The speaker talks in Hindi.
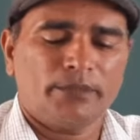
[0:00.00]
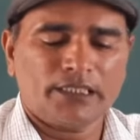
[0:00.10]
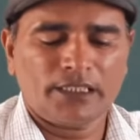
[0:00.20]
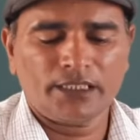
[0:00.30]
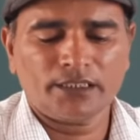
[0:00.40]

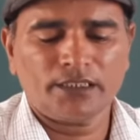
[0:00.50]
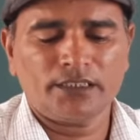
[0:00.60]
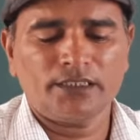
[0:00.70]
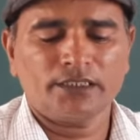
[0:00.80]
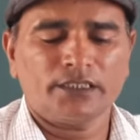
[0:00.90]
बताया
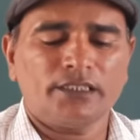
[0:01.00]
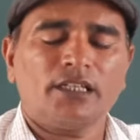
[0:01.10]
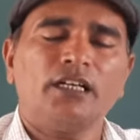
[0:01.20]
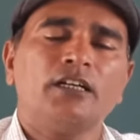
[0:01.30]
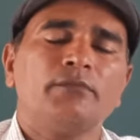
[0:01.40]
था कि
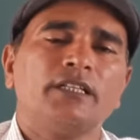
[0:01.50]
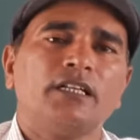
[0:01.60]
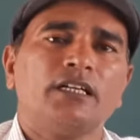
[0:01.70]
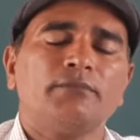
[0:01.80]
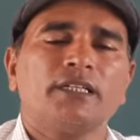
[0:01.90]
राम
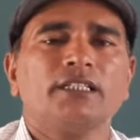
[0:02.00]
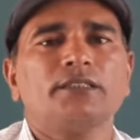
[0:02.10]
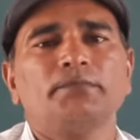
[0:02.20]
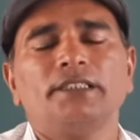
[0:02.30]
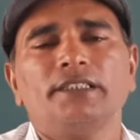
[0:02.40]
नाम
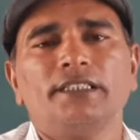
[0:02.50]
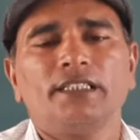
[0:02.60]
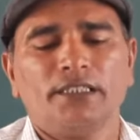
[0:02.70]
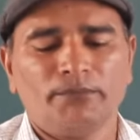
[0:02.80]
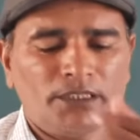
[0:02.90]
रस
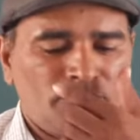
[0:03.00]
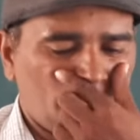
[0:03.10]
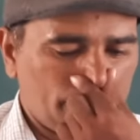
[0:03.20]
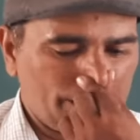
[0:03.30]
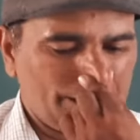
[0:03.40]
पीजे
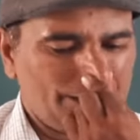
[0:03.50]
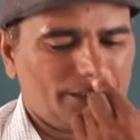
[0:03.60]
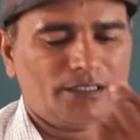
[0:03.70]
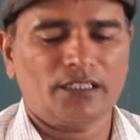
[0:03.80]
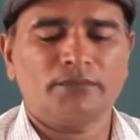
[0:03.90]
मनवा
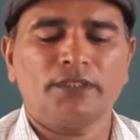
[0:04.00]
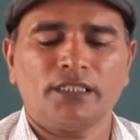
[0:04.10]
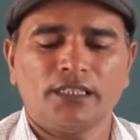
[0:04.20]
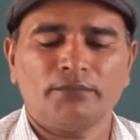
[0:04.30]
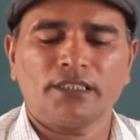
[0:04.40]
राम
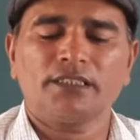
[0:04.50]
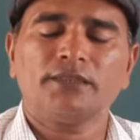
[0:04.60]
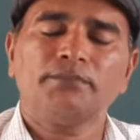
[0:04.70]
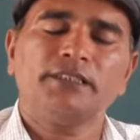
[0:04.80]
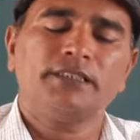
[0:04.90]
नाम
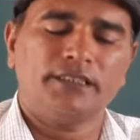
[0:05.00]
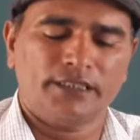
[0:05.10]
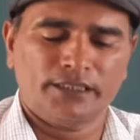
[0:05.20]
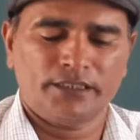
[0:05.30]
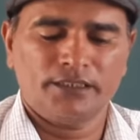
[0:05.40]
रस
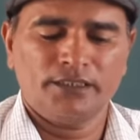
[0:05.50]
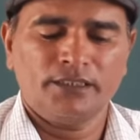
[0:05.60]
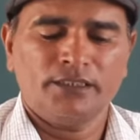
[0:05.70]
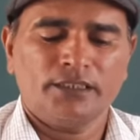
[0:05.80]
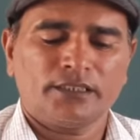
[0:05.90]
पीजे
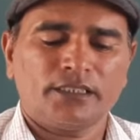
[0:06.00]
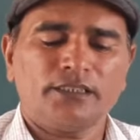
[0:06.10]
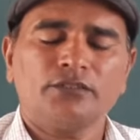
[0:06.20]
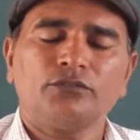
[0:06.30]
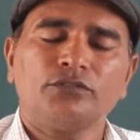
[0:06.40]

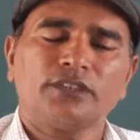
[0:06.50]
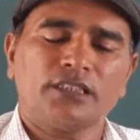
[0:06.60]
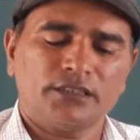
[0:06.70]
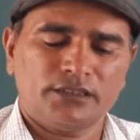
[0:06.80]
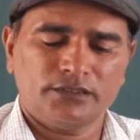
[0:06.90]
तज
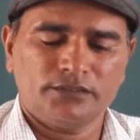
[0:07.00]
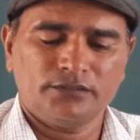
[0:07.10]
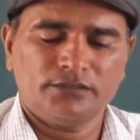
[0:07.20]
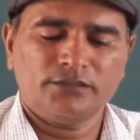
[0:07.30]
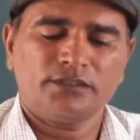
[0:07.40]
कुसंग
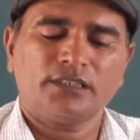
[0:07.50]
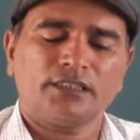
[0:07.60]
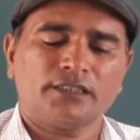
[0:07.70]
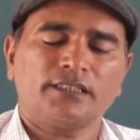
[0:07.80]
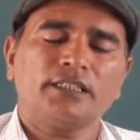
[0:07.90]

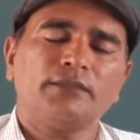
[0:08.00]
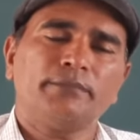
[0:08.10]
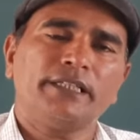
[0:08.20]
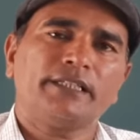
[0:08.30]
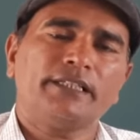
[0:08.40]
सत्संग
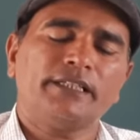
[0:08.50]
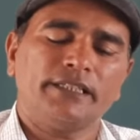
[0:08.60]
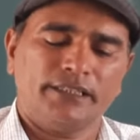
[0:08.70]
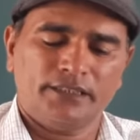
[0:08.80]
बैठी